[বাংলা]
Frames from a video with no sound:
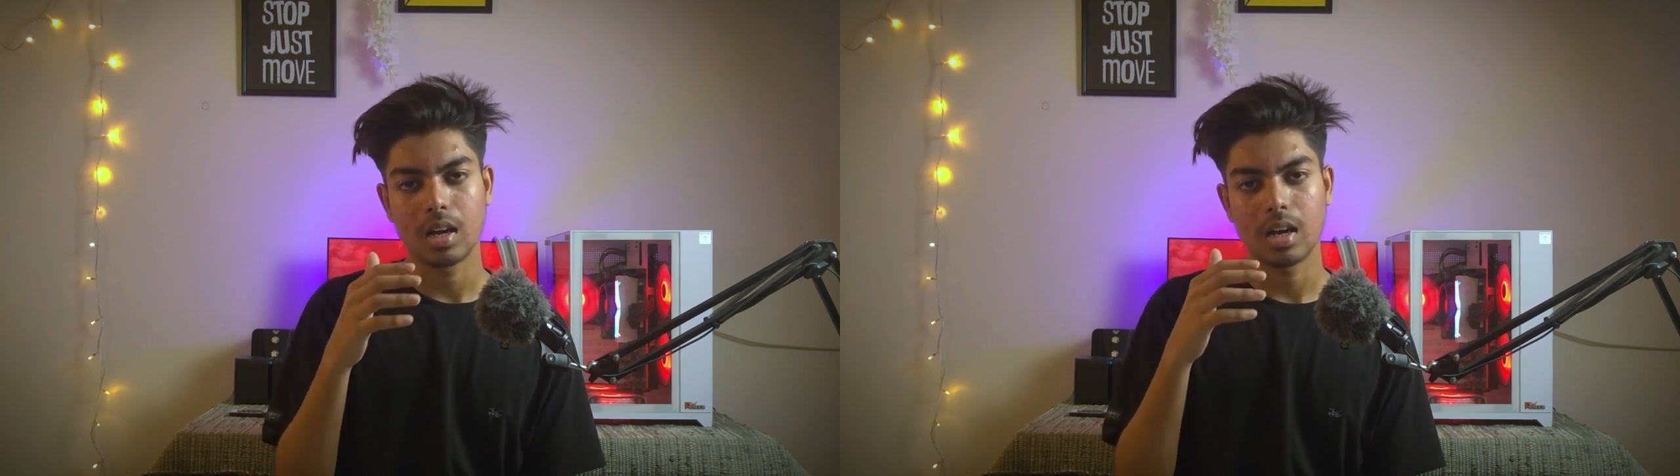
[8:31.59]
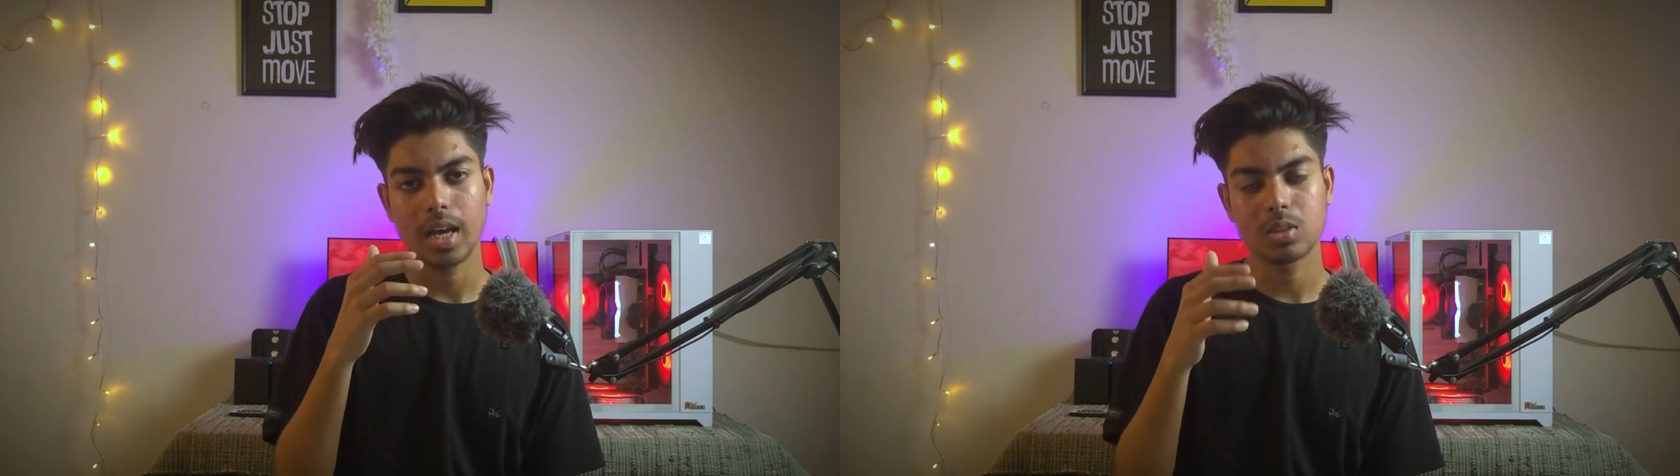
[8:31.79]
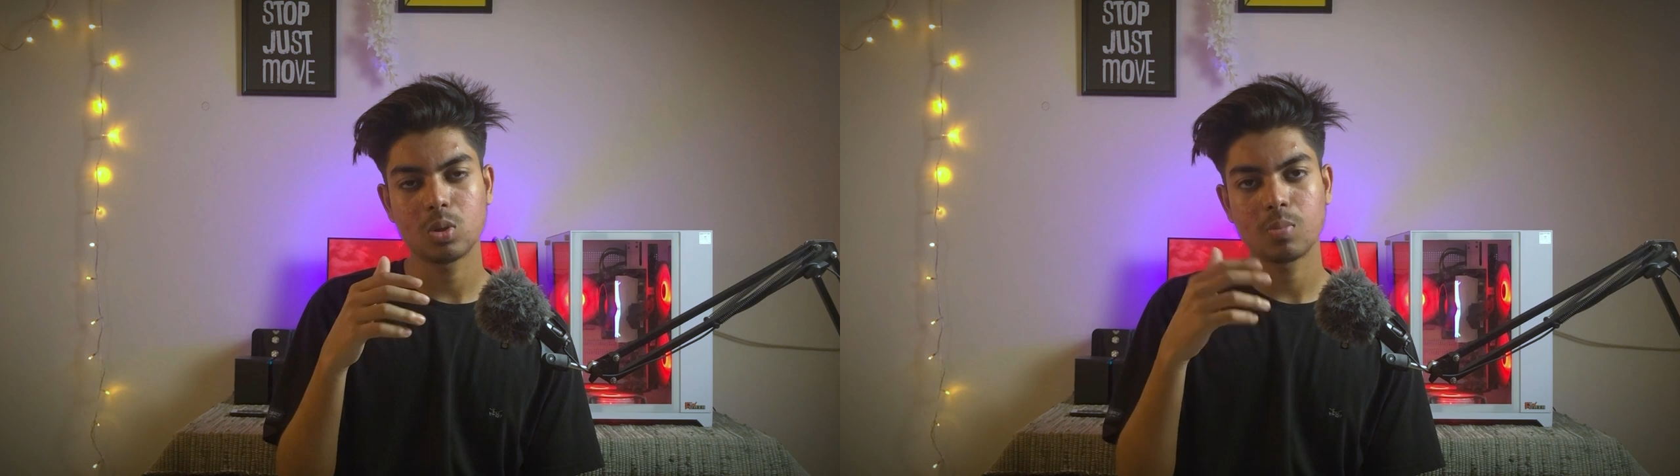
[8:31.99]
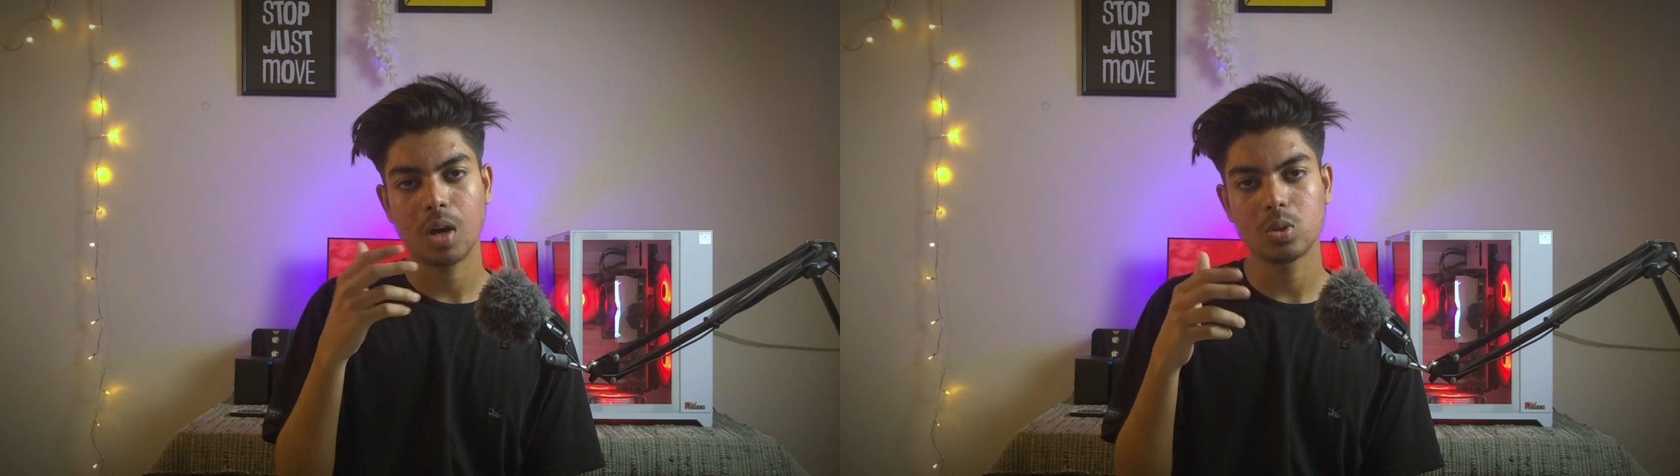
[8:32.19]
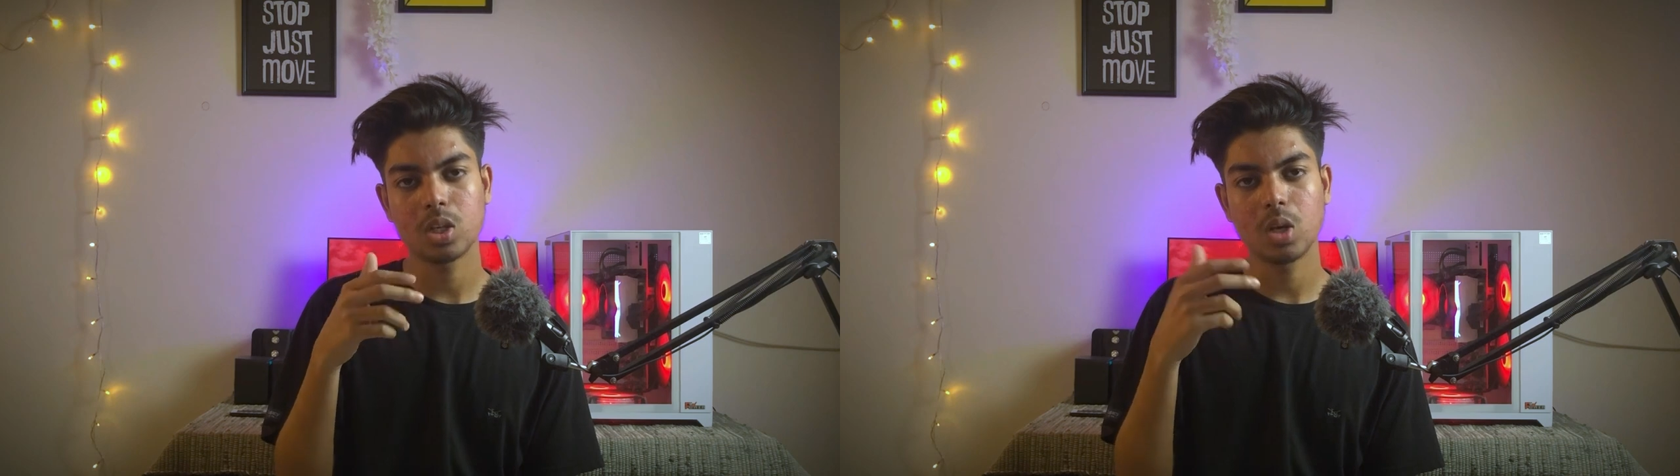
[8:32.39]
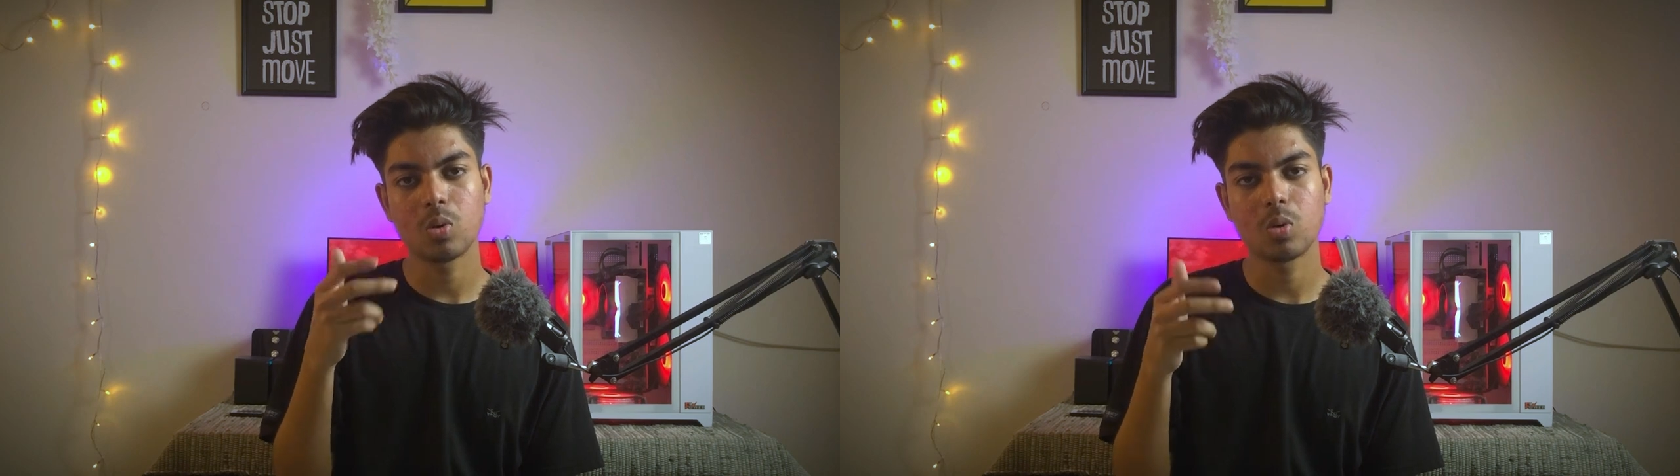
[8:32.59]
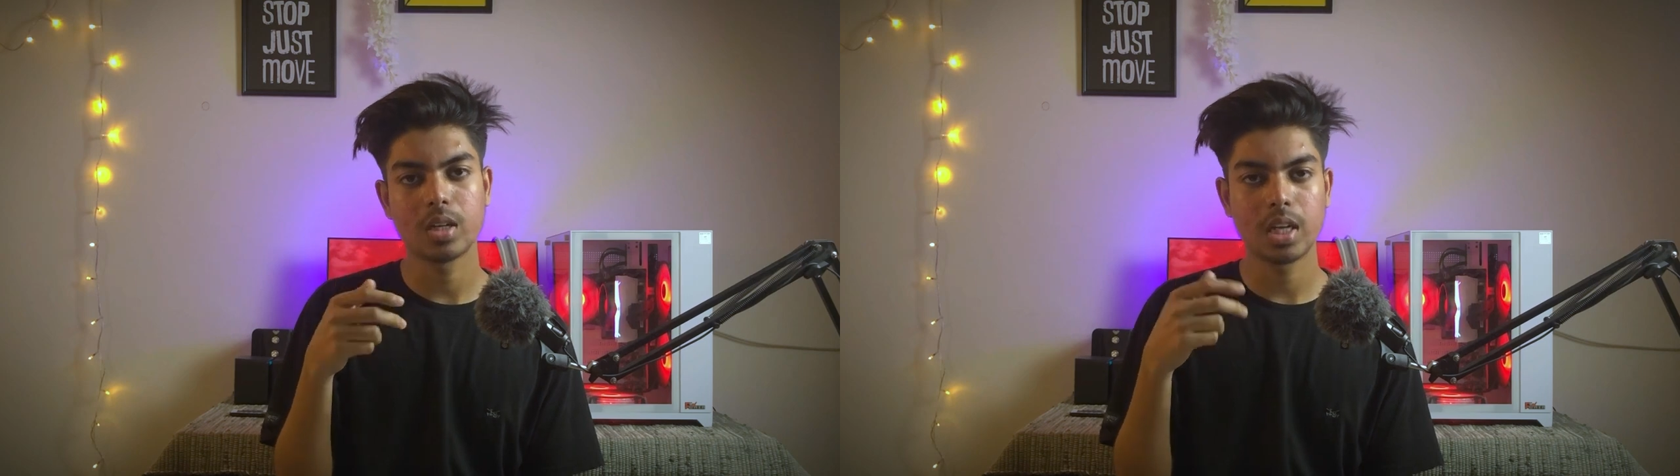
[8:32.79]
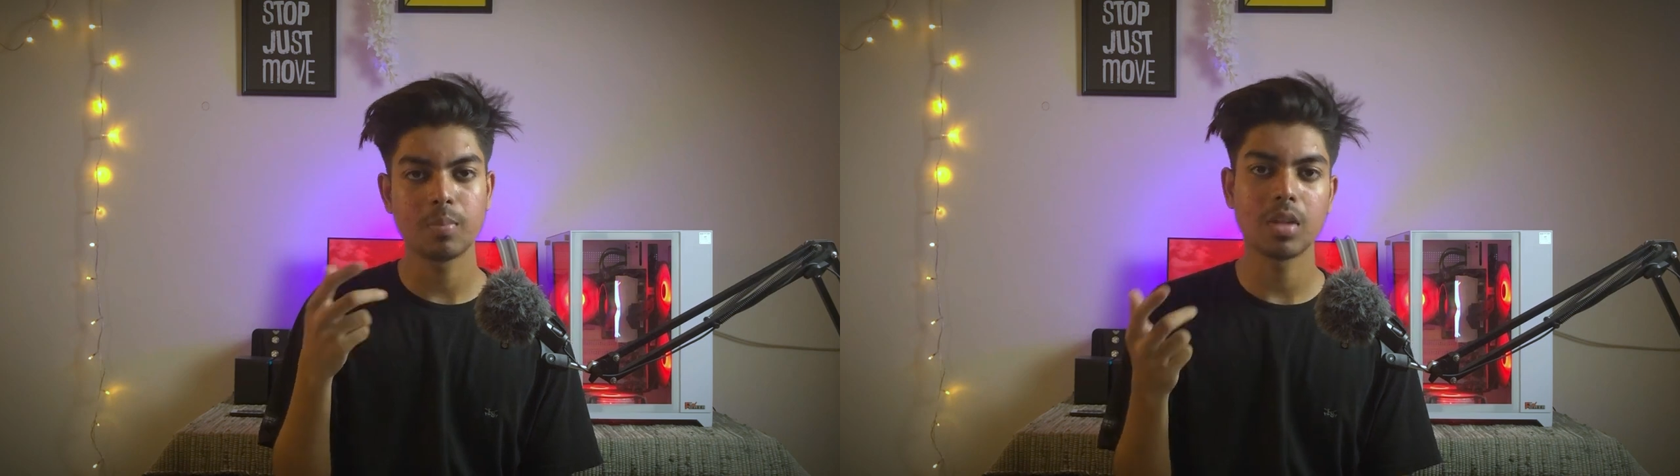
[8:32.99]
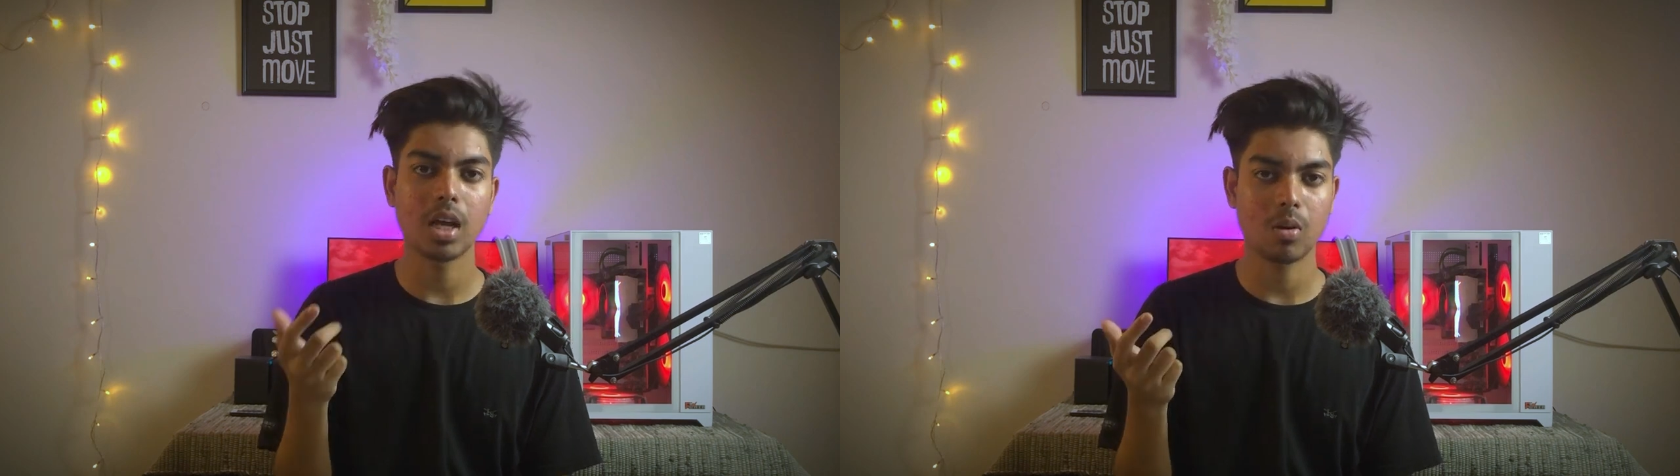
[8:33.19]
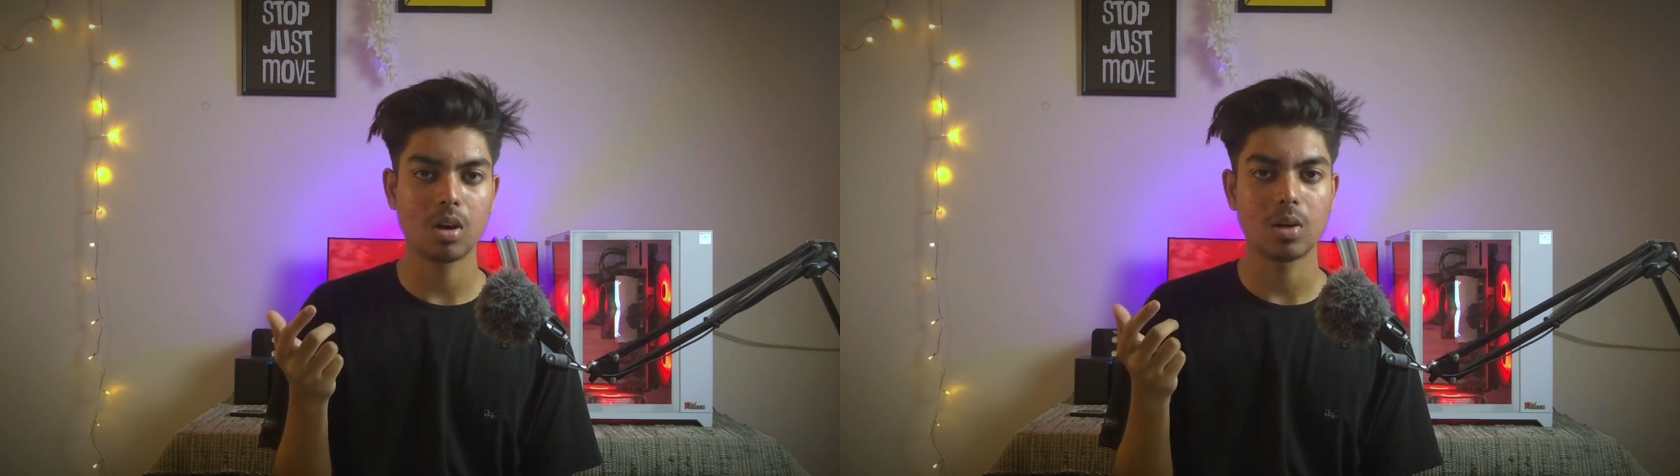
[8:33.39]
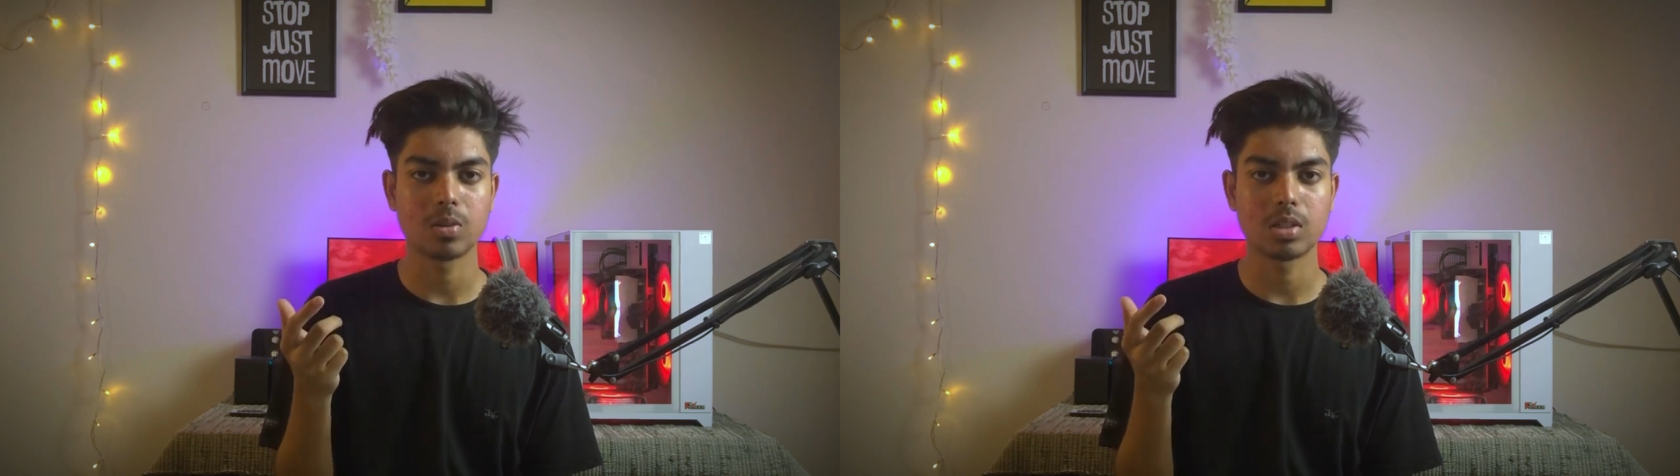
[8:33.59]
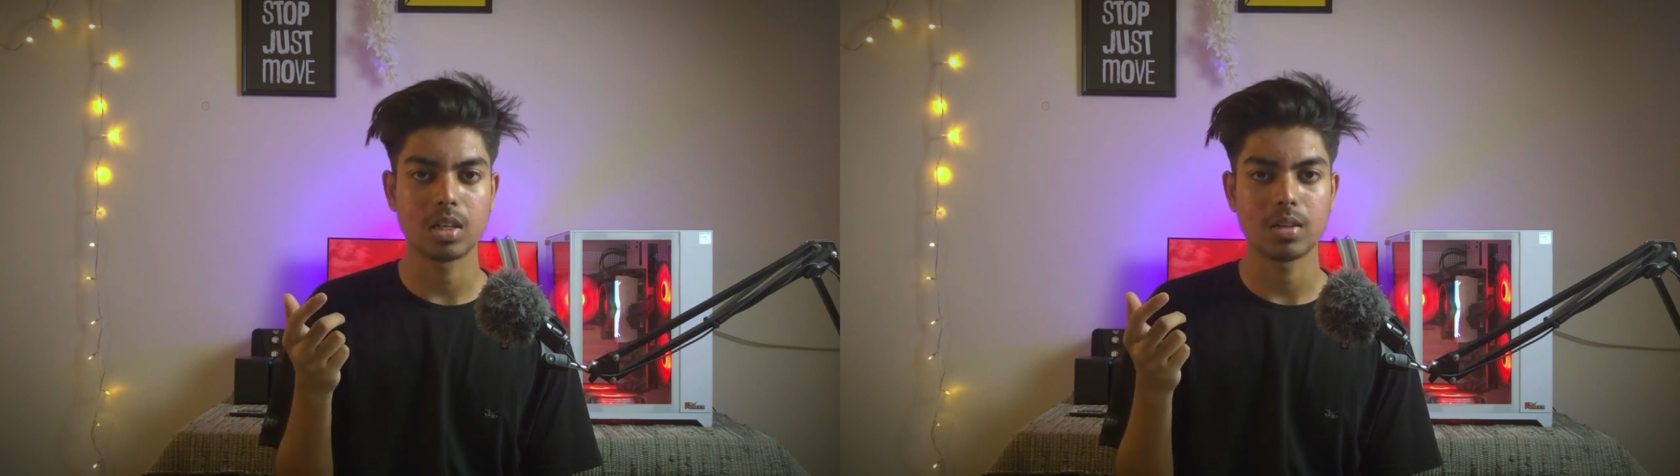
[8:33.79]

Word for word: একজন মানুষেরই কোনো টিম দ্বারা করা হচ্ছে